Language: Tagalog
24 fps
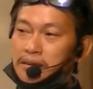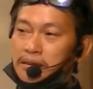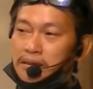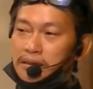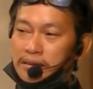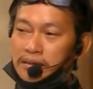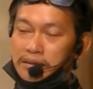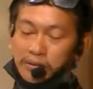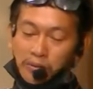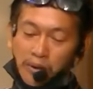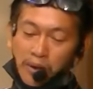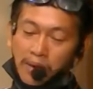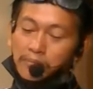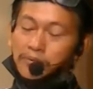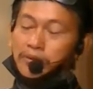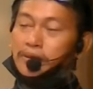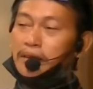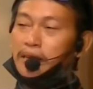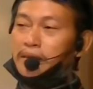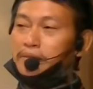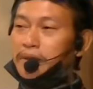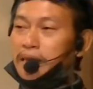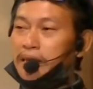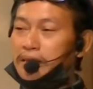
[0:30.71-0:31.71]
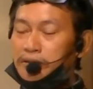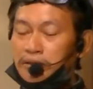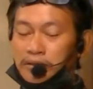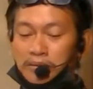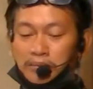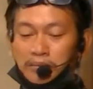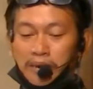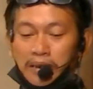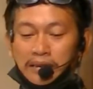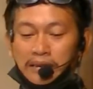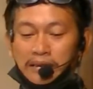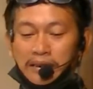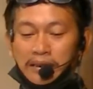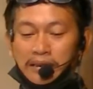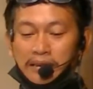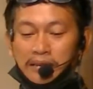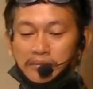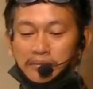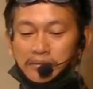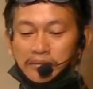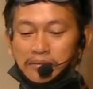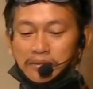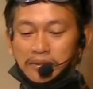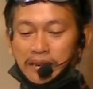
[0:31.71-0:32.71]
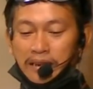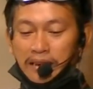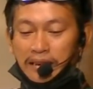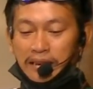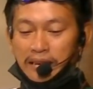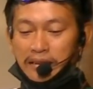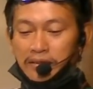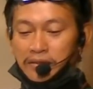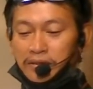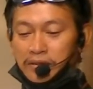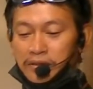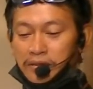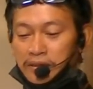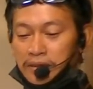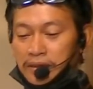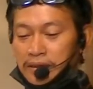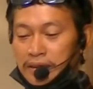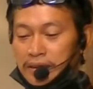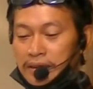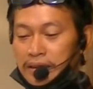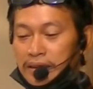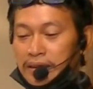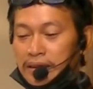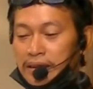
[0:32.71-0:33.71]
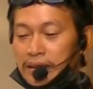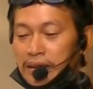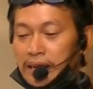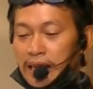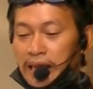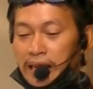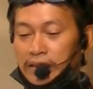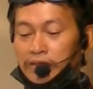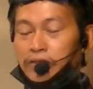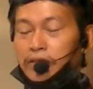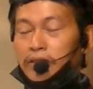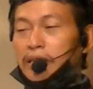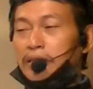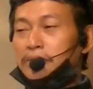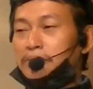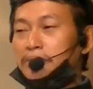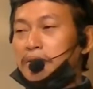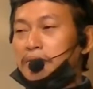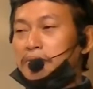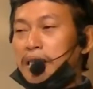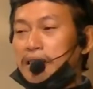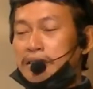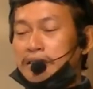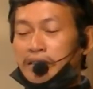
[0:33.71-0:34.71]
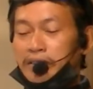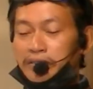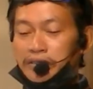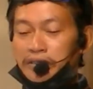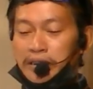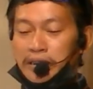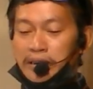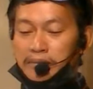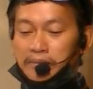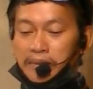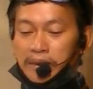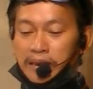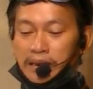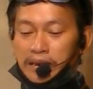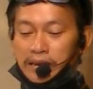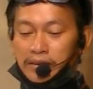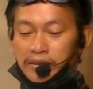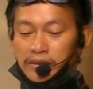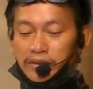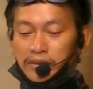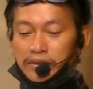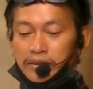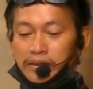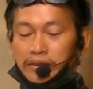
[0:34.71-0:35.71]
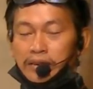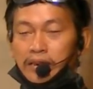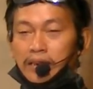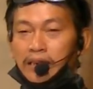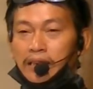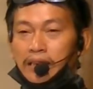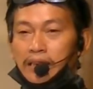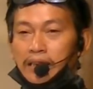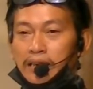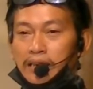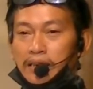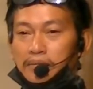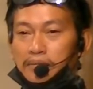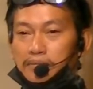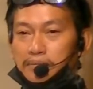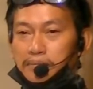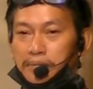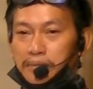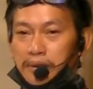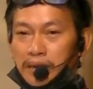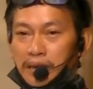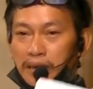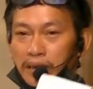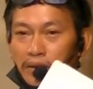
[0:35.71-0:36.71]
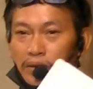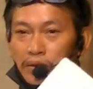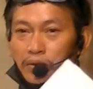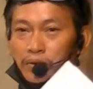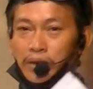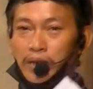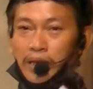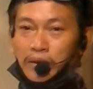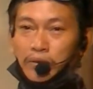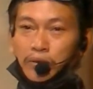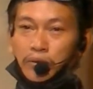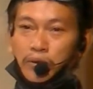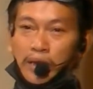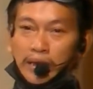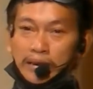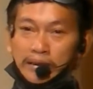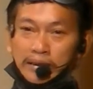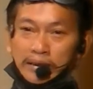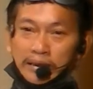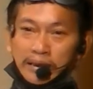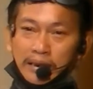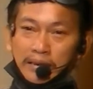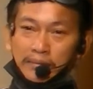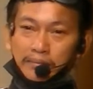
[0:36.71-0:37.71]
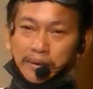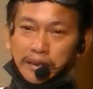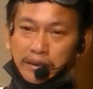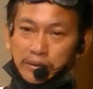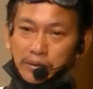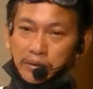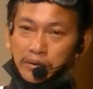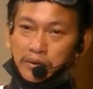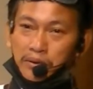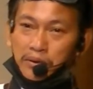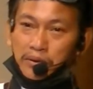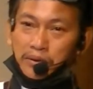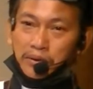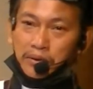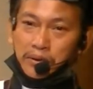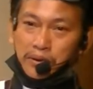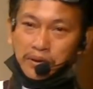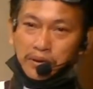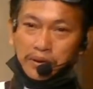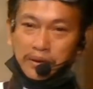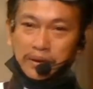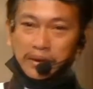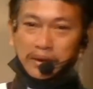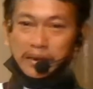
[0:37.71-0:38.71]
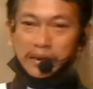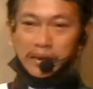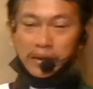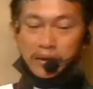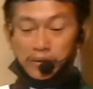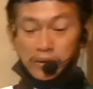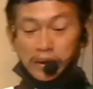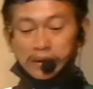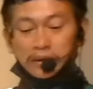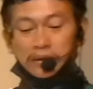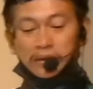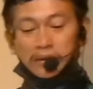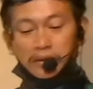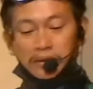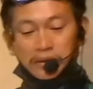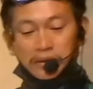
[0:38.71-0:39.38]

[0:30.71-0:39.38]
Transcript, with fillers: wa pud ka manggugma sa sa Ginoo. Ato nang mabasa niya mga igsoon sa unang Juan kapitulo 4.